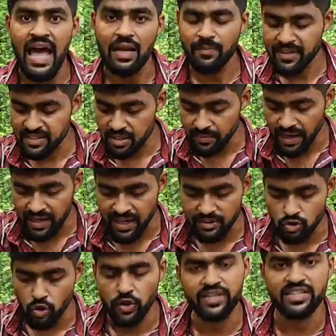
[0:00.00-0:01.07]
অ্যালবিনিজম
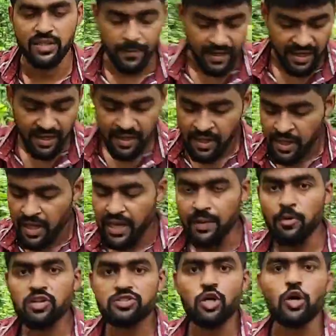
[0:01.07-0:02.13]
আক্রান্ত হয়ে যেতে পারে
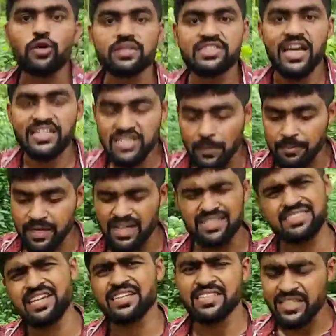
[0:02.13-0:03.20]
এবং তখন সেই সাপটা
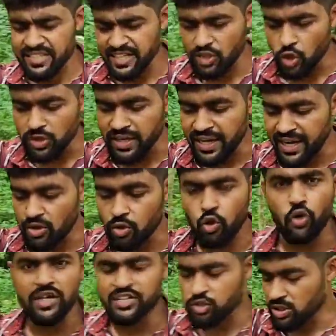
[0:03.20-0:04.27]
যে জাতেরই হোক না কেন
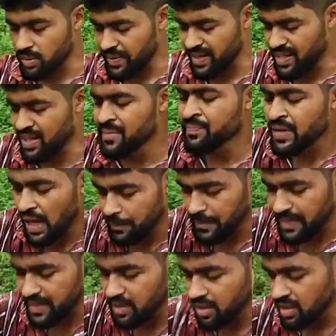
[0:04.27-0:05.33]
খরিশ হতে পারে
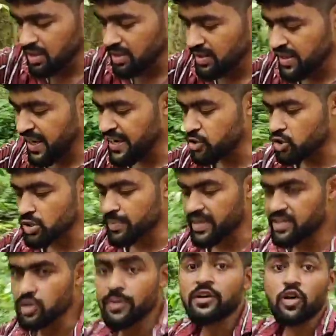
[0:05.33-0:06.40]
আপনার ক্রেট হতে
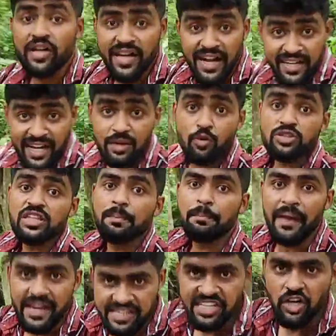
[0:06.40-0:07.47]
পারে তবে ক্রেটের মধ্যে
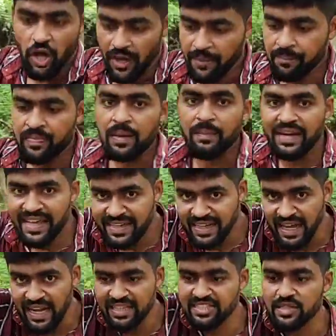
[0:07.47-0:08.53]
বেশি হয় মানে এই
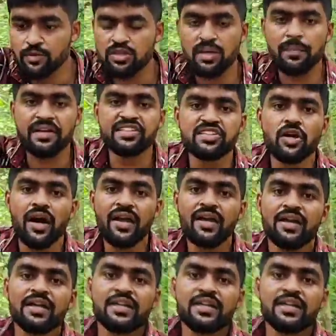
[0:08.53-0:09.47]
কালাচের মধ্যে বেশি হয়